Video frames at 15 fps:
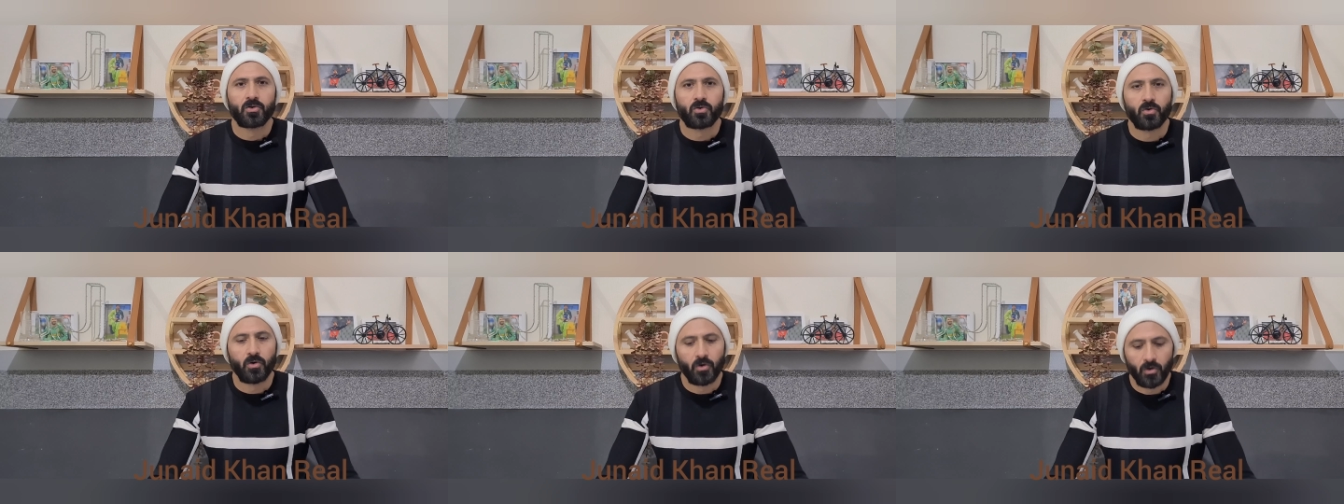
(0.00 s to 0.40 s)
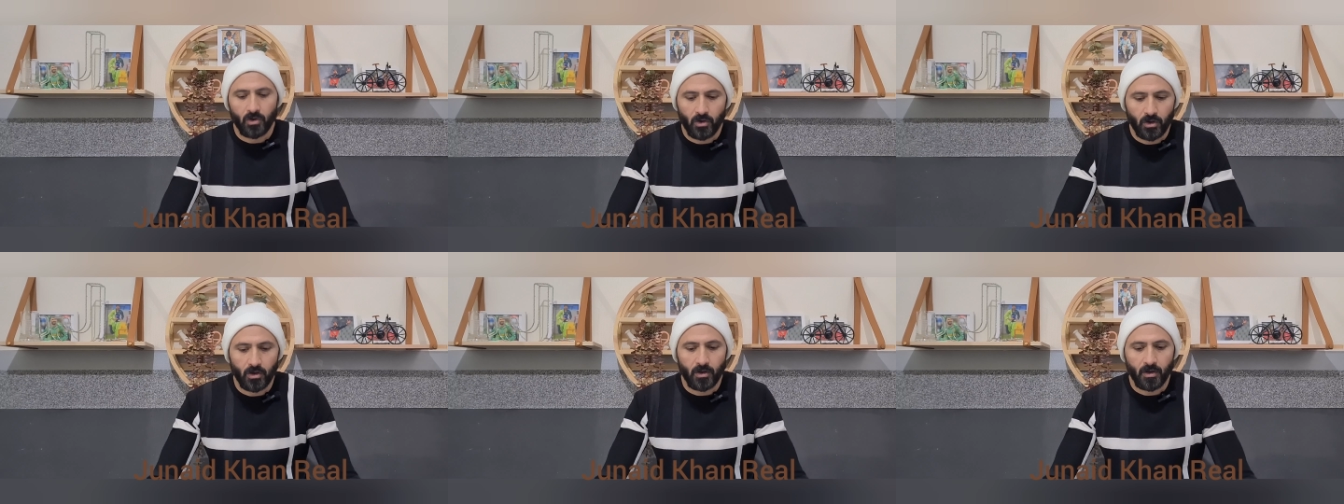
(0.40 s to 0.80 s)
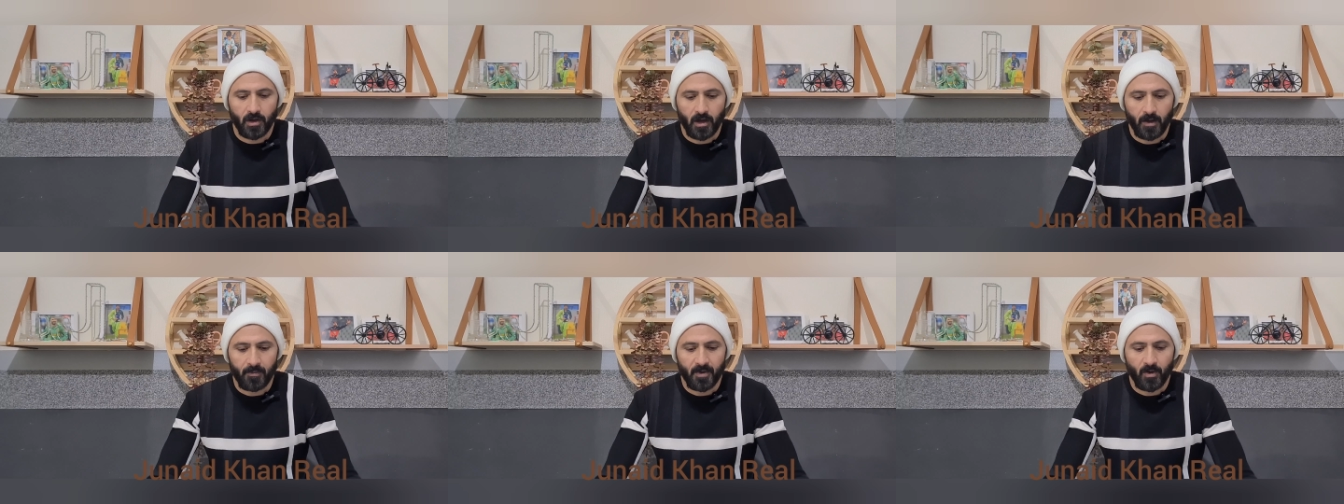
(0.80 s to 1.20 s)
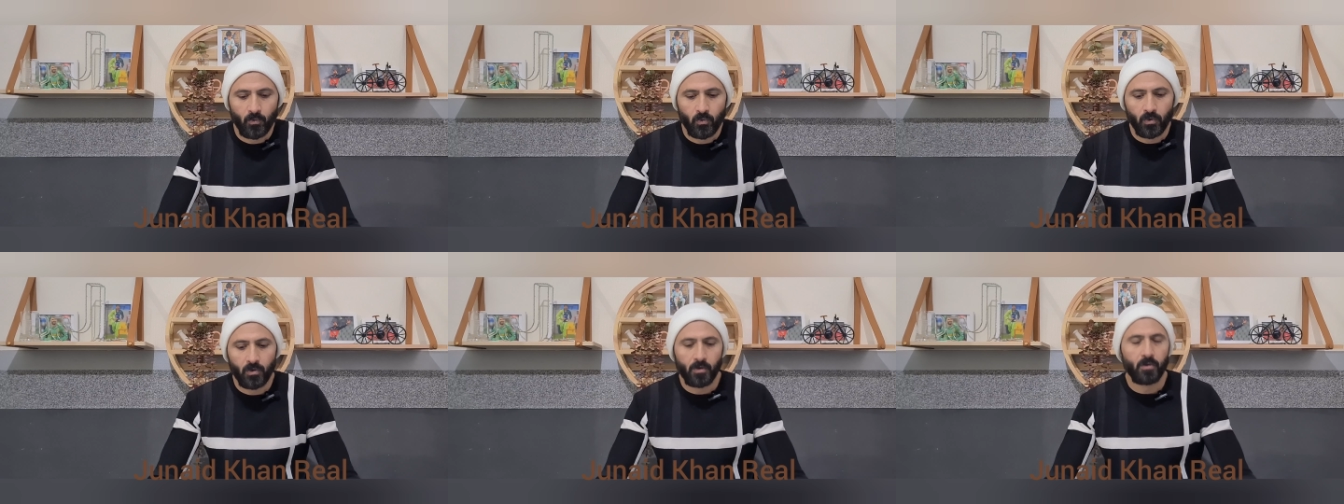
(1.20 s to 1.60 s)
तो हमें
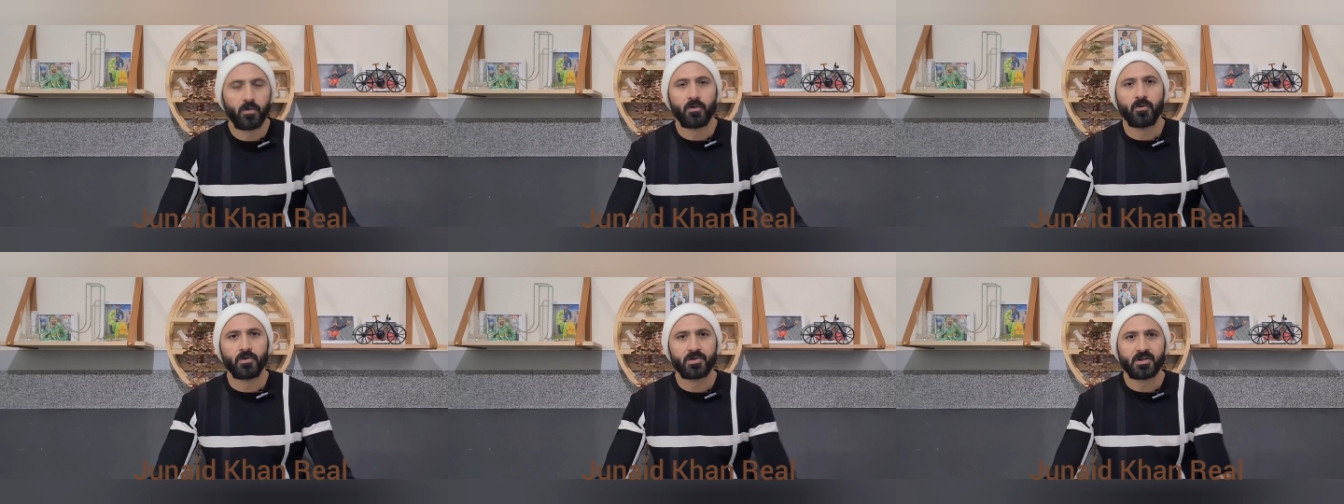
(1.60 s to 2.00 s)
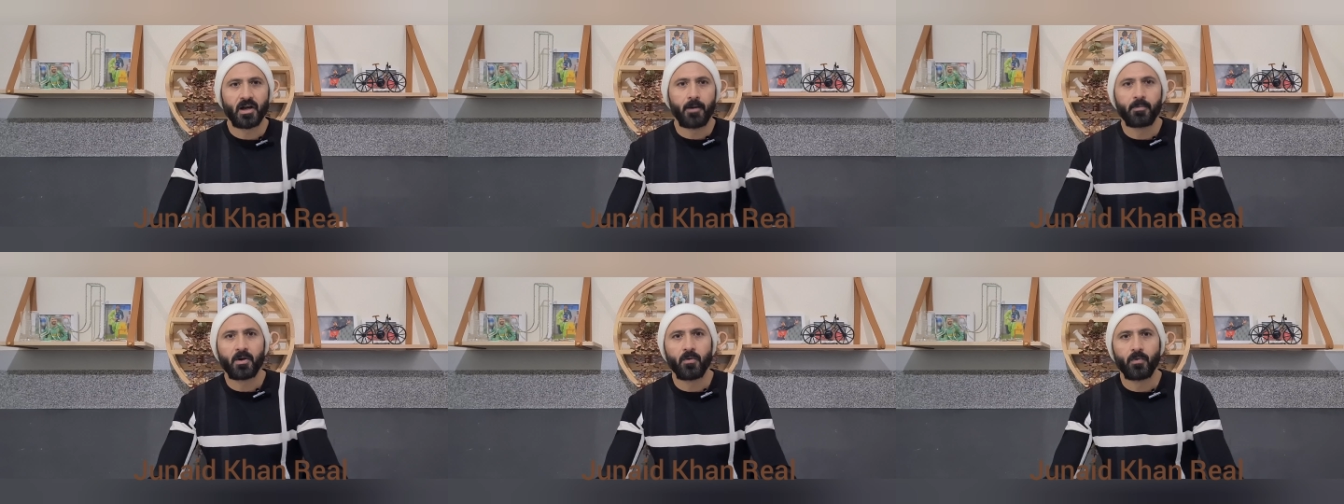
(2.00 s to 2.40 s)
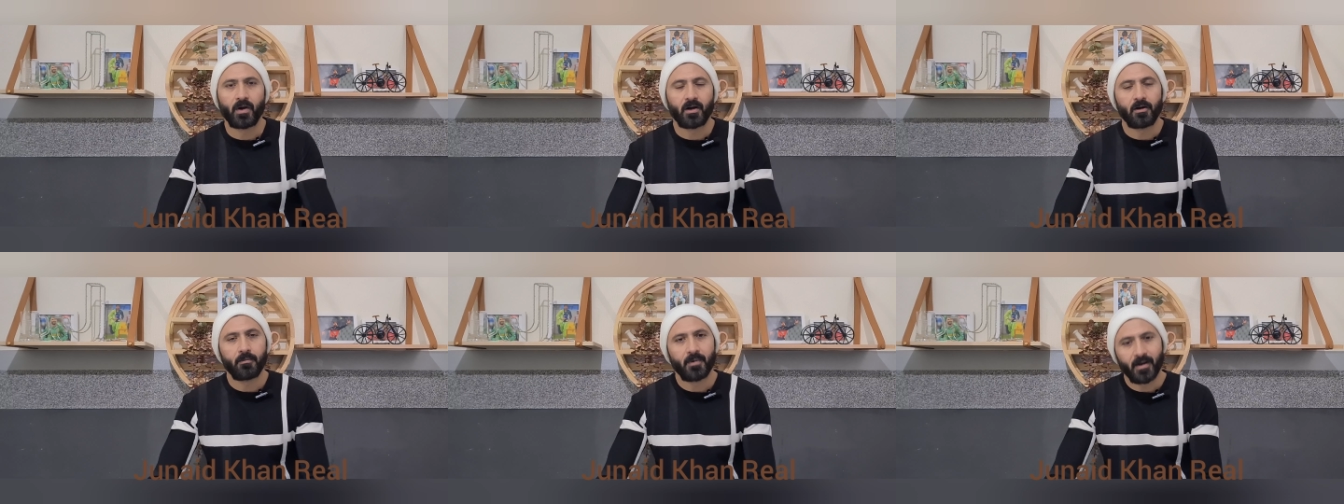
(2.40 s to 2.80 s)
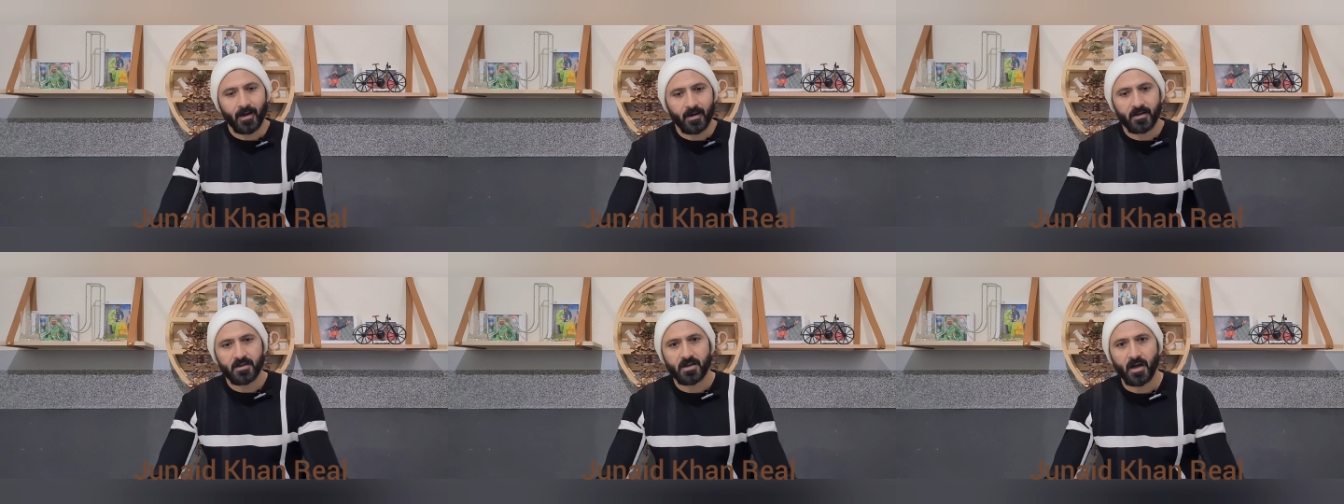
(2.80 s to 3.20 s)
वो उस टाइप की विकेट
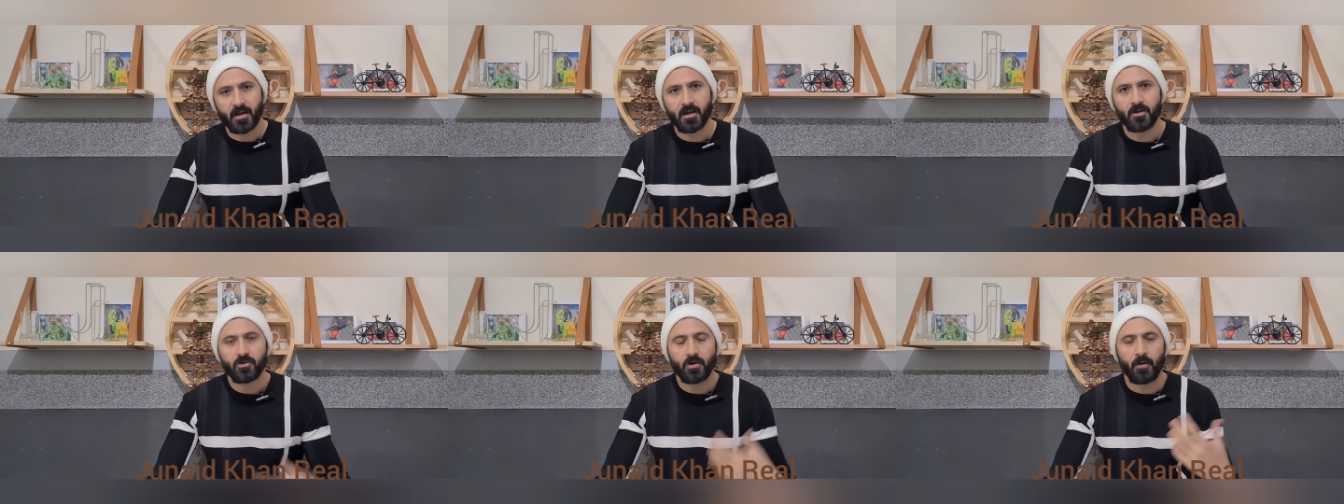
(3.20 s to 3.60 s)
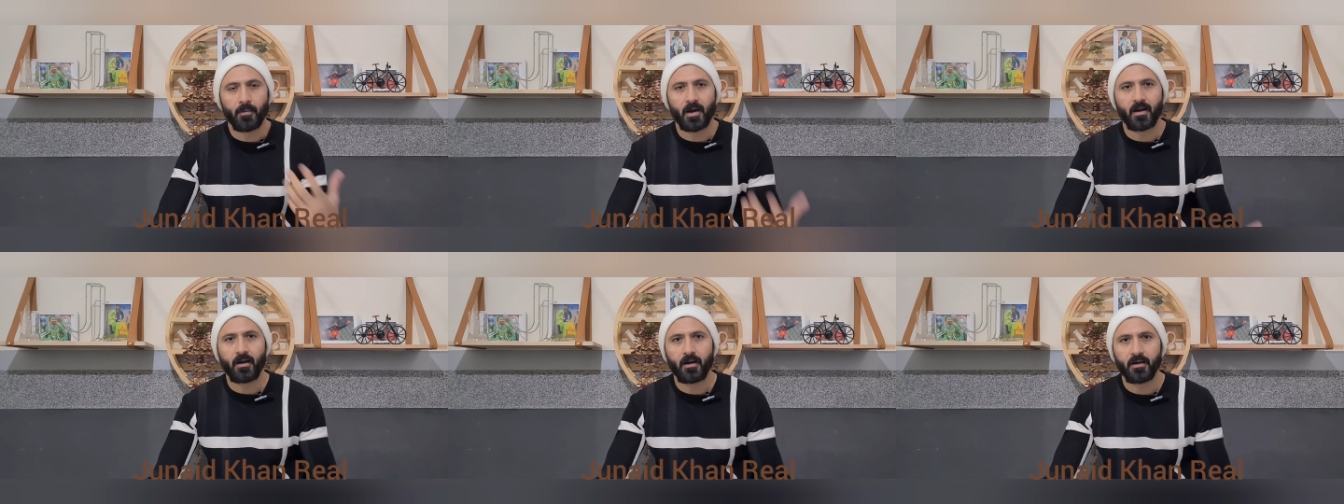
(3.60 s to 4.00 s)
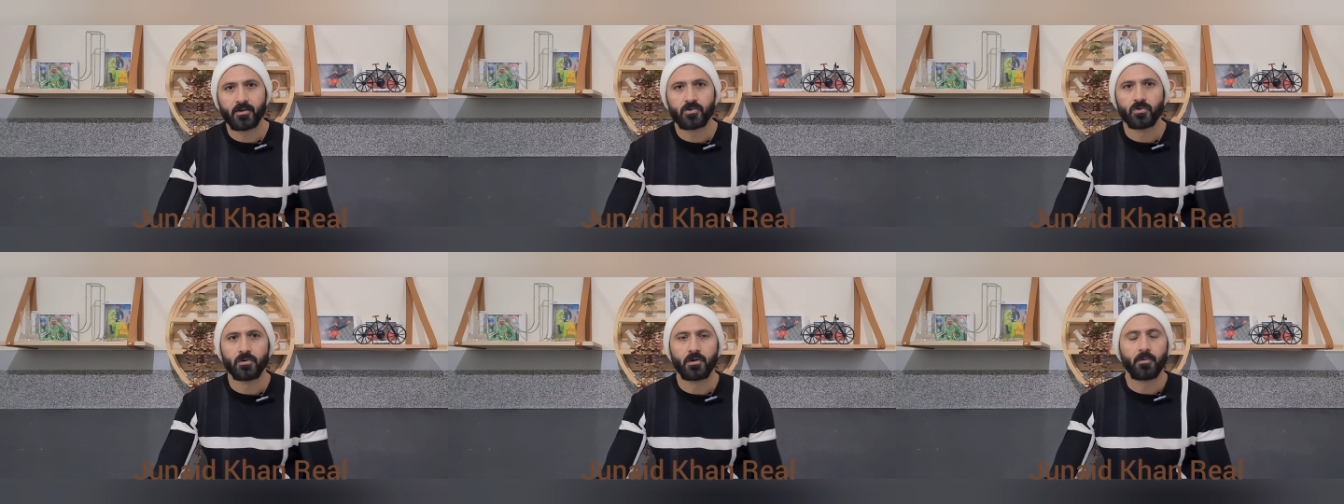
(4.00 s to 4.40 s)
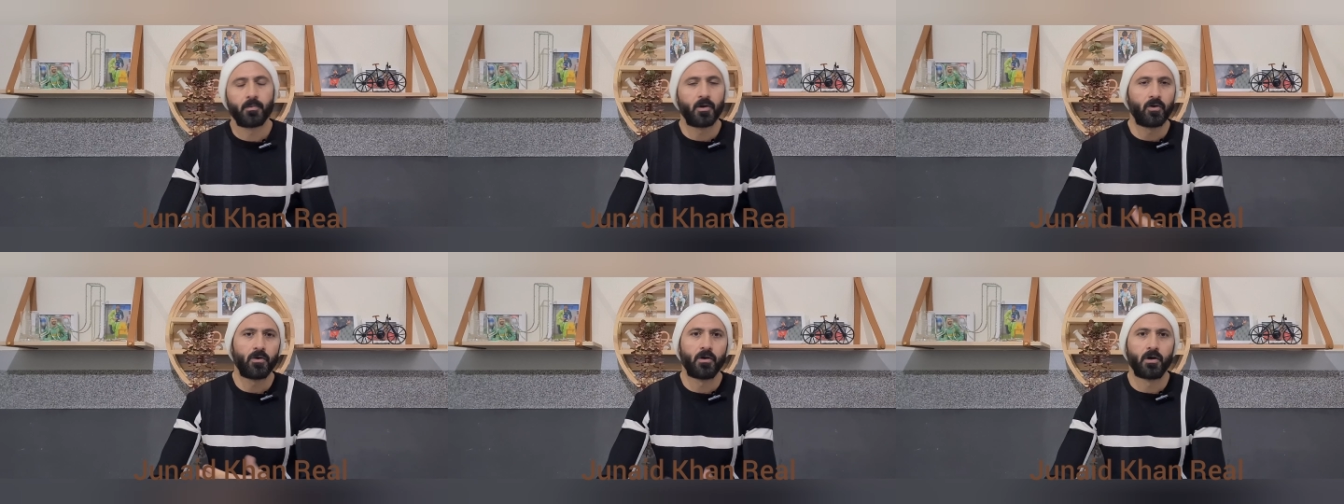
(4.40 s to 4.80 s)
बनानी चाहिए जो हमारे लिए
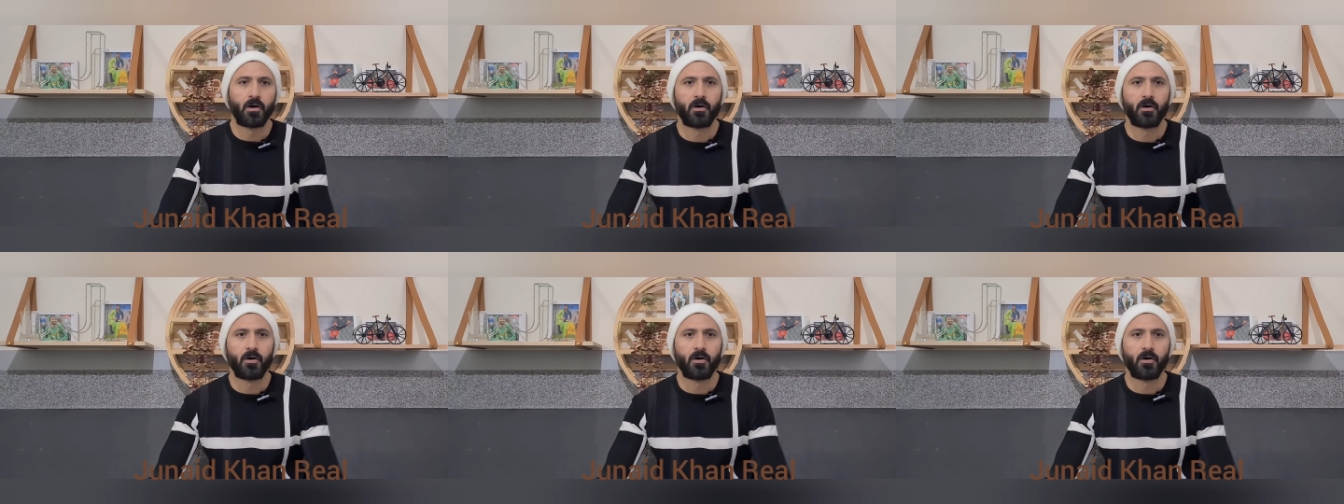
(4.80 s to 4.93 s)
सूटेबल हो